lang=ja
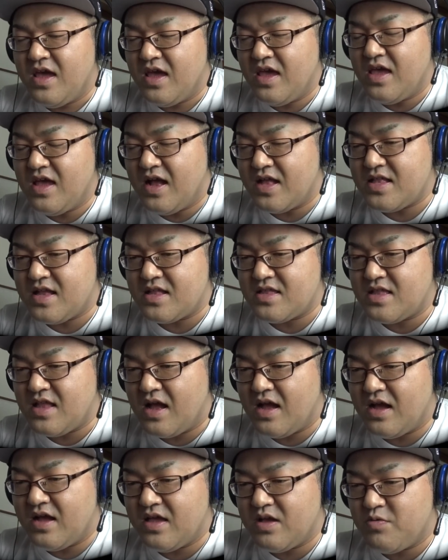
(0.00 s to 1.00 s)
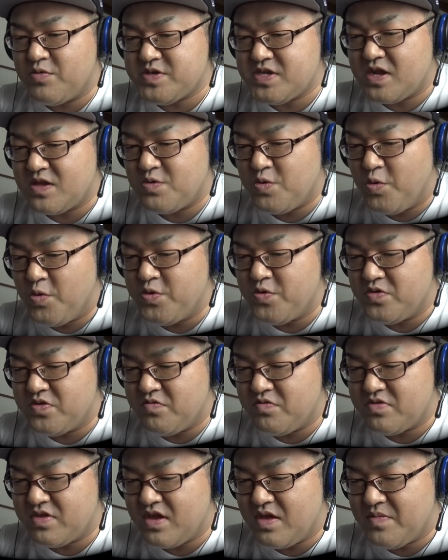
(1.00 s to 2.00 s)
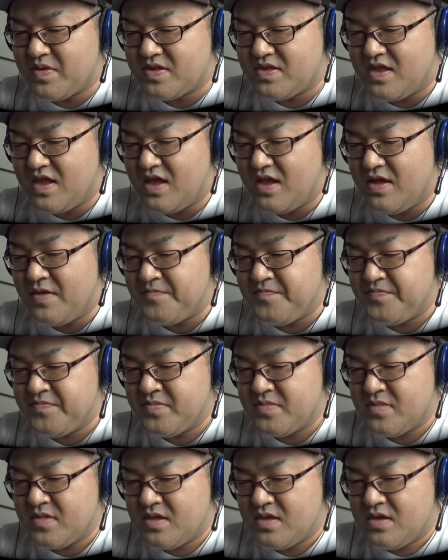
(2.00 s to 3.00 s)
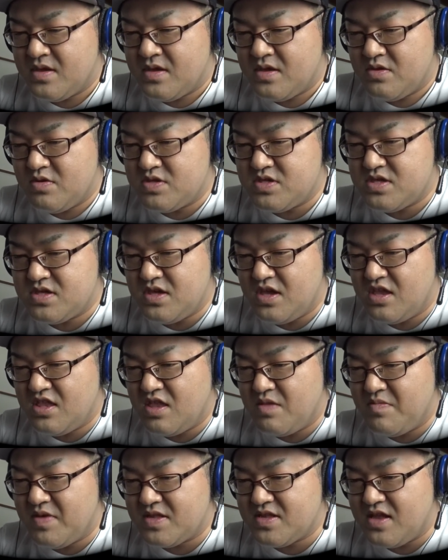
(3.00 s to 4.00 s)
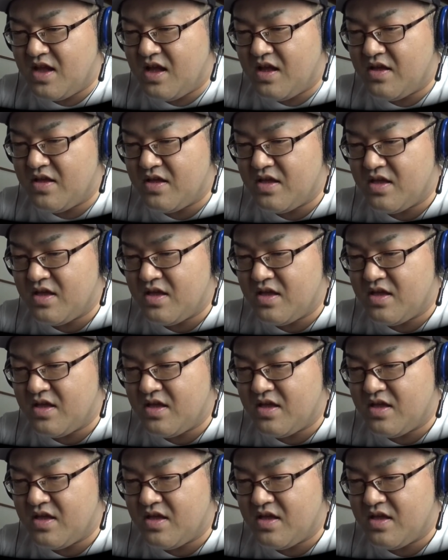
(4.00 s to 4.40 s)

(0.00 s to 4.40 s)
えー、当たった、えー、こちら棟梁でございますね。よし、行ってみますか。